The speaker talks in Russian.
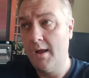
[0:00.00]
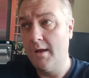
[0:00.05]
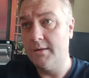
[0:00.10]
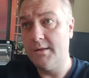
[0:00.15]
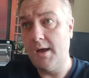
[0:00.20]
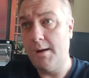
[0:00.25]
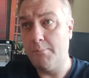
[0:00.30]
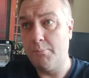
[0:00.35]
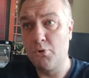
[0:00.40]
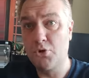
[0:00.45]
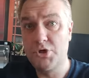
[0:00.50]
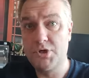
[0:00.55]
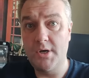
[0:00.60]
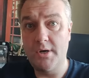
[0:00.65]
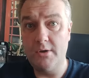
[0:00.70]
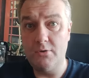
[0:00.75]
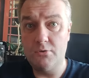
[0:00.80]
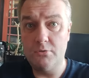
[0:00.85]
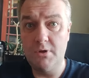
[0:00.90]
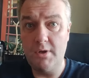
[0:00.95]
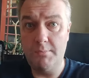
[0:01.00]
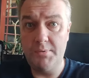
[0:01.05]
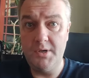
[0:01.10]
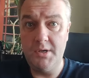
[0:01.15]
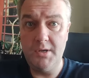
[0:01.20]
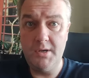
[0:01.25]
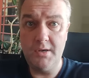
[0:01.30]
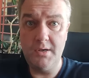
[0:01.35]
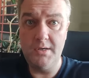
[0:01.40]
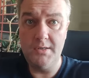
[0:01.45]
Да, позже они туда
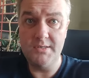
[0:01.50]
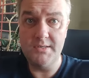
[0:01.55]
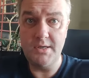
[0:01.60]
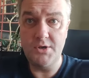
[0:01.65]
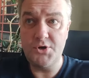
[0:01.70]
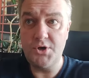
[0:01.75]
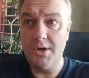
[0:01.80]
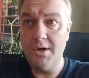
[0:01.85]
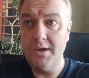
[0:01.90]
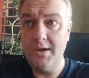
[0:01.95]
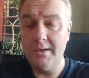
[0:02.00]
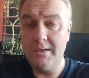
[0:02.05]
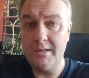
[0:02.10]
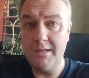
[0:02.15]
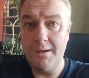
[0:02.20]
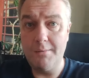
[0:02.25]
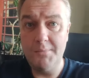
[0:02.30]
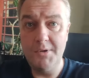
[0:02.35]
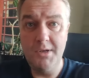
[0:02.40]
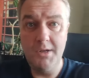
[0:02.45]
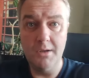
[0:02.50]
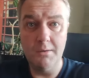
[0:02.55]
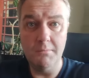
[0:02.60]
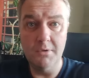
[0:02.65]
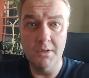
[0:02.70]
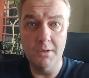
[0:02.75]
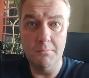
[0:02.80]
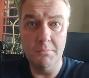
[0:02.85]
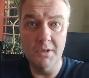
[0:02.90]
приехали, изначально их там не было.